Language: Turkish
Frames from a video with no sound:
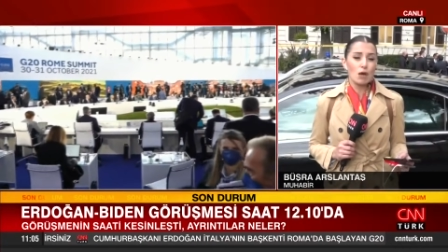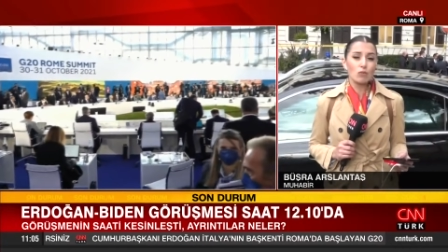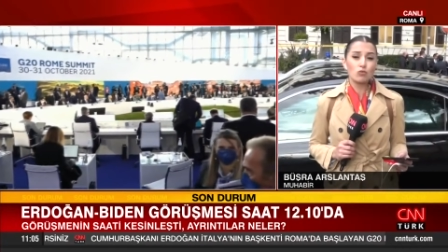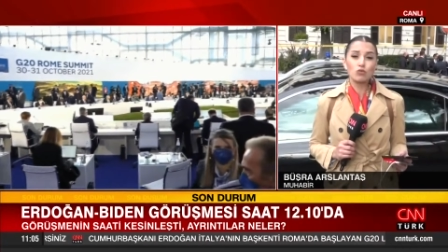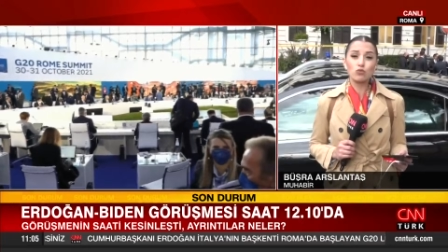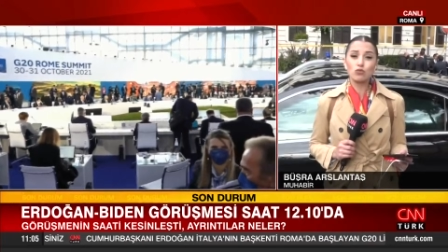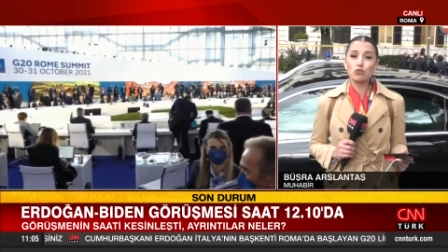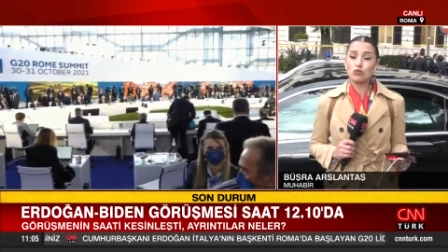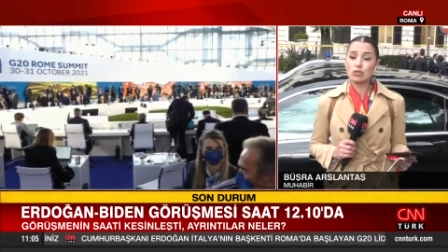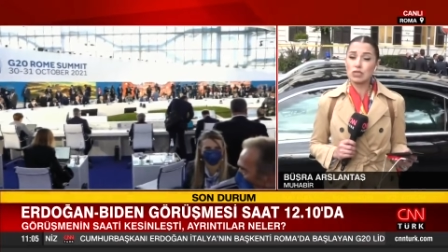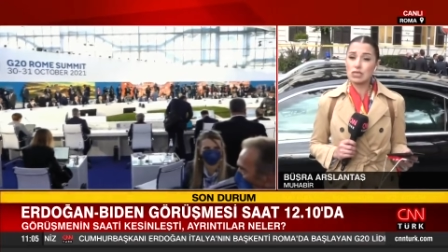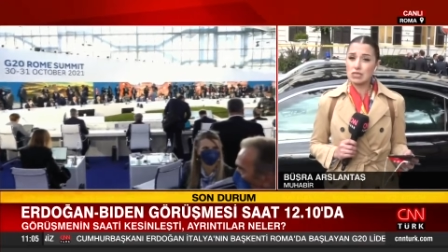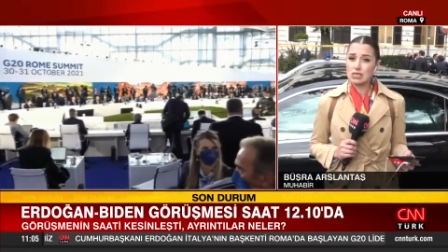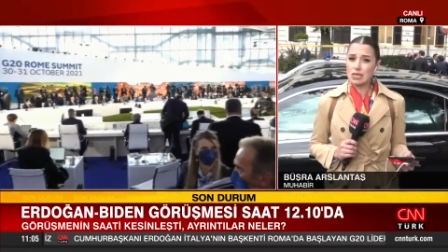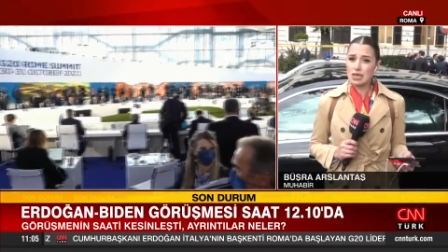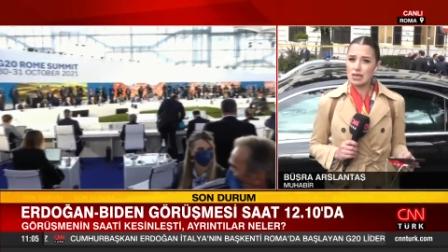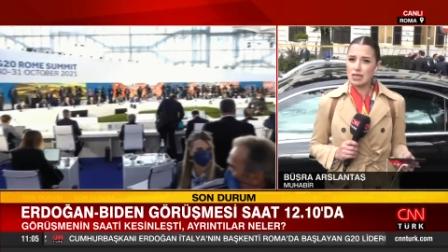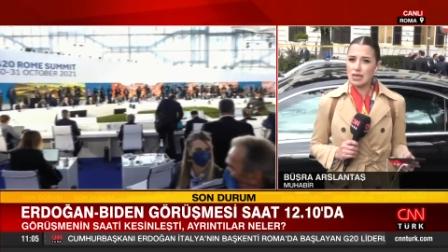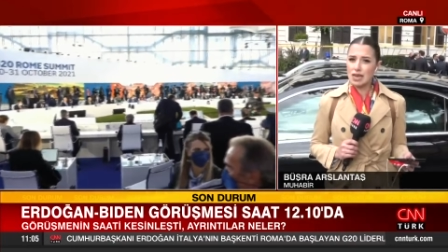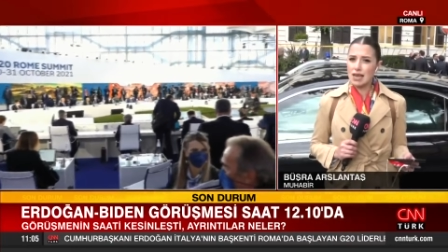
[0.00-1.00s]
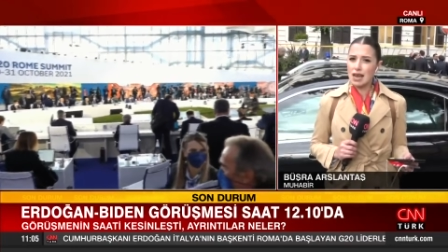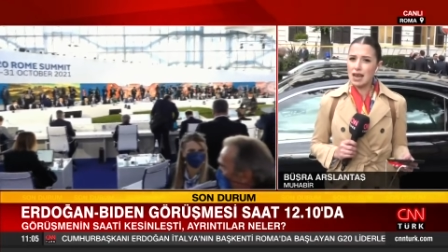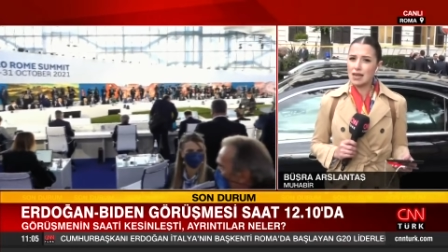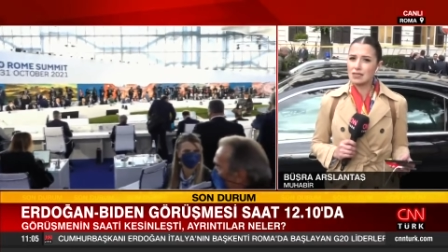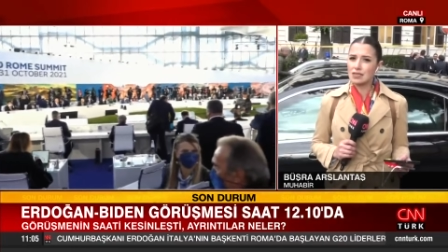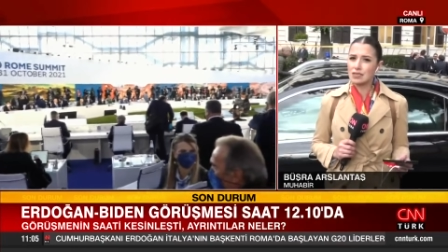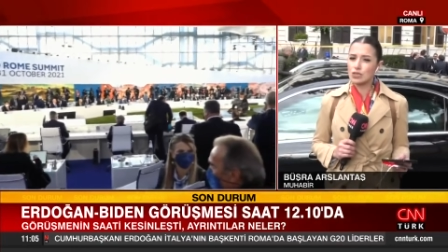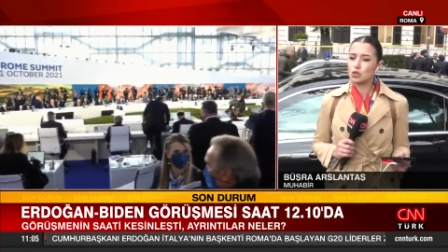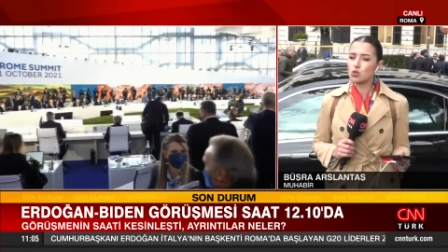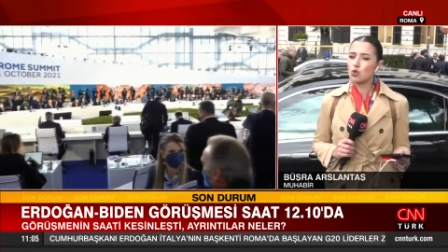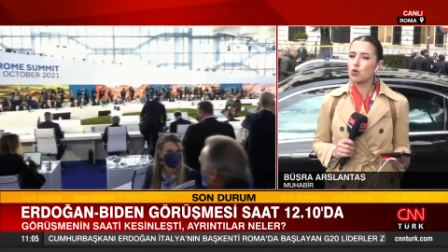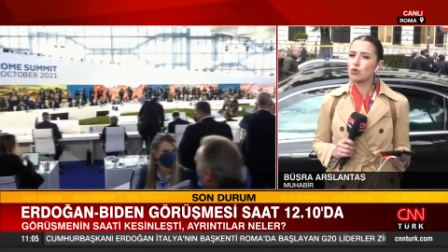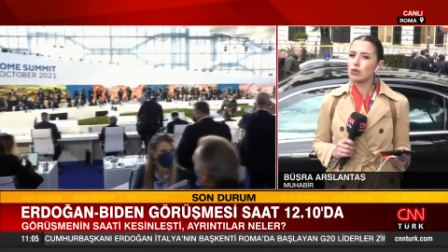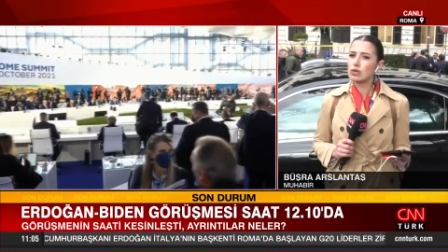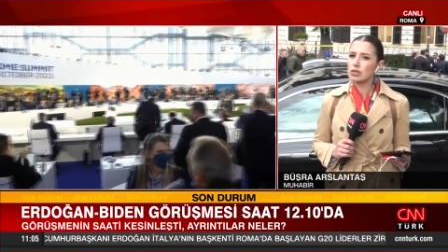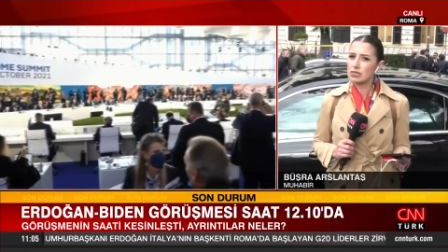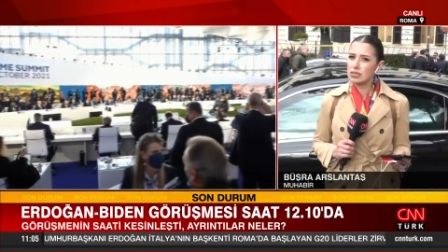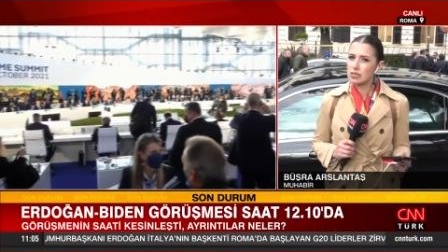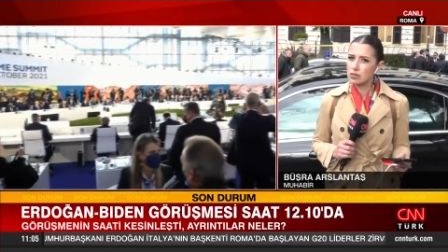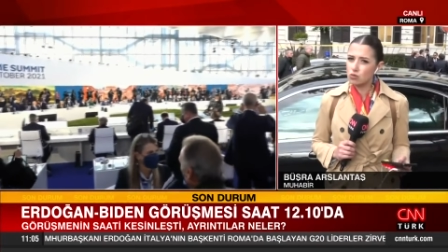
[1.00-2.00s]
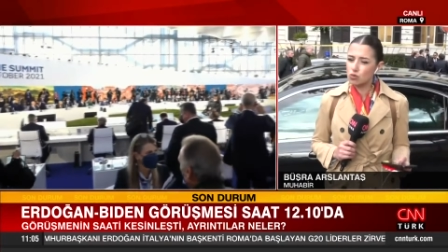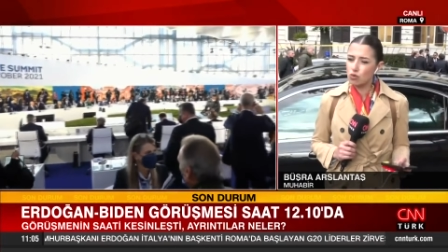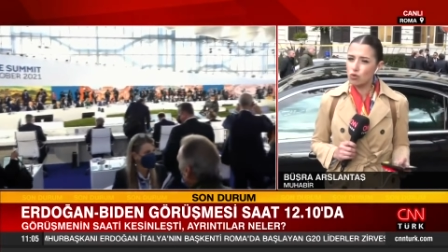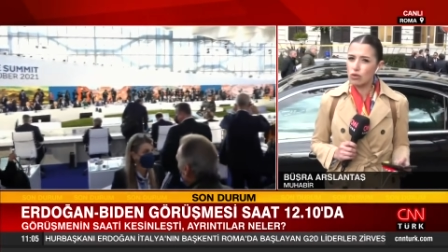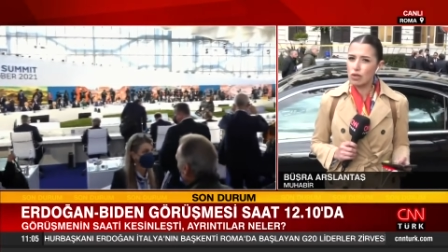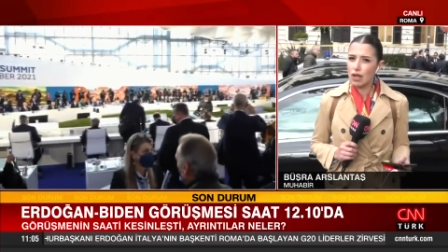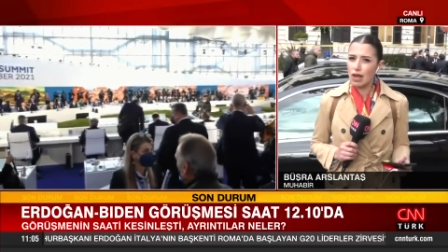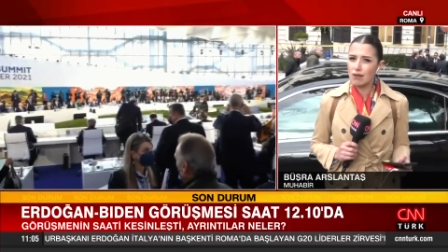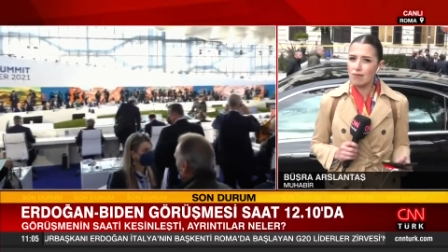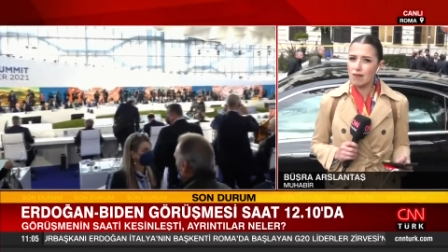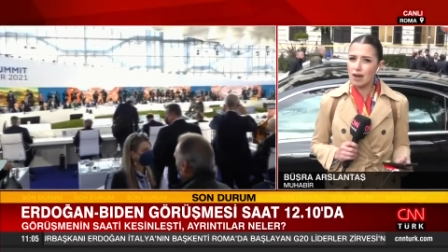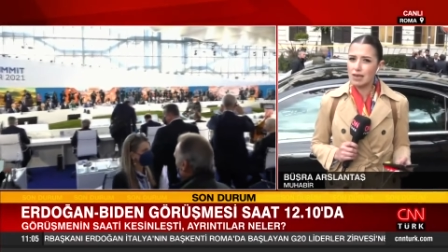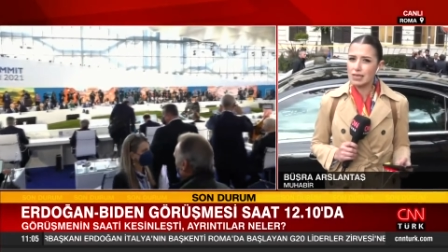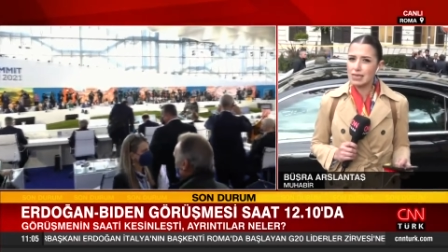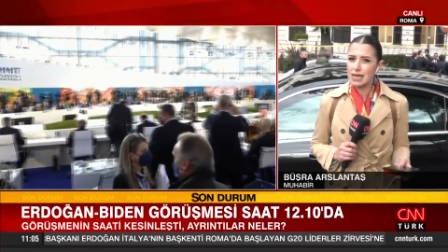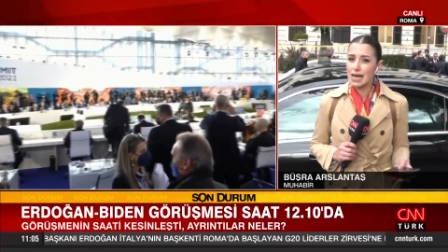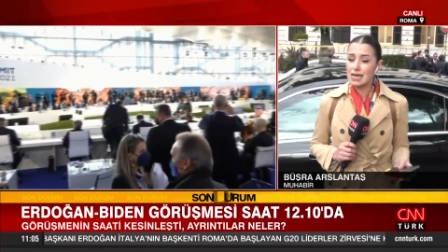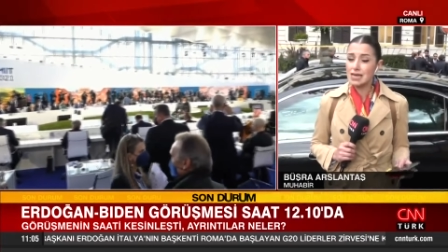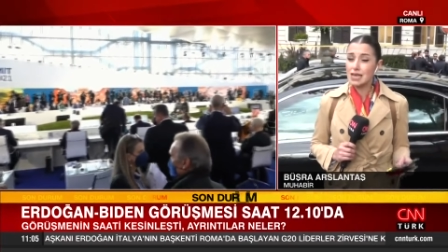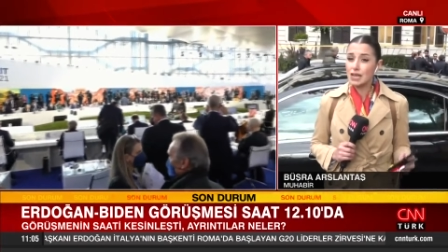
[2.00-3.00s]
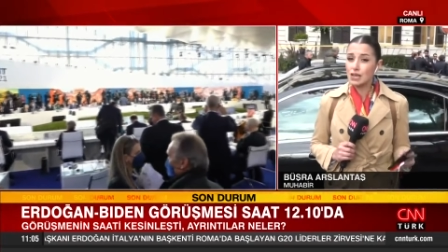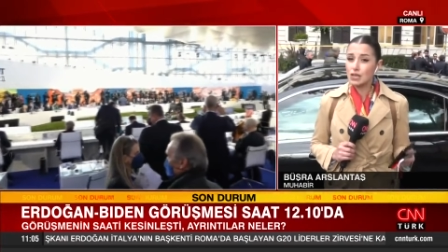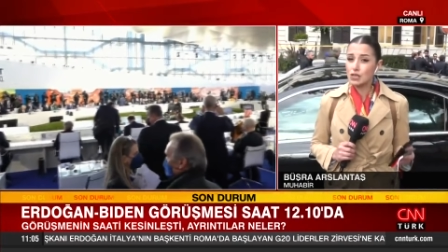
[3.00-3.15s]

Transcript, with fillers: Bunun riskleri nelerdir? Çok kritik sorular varken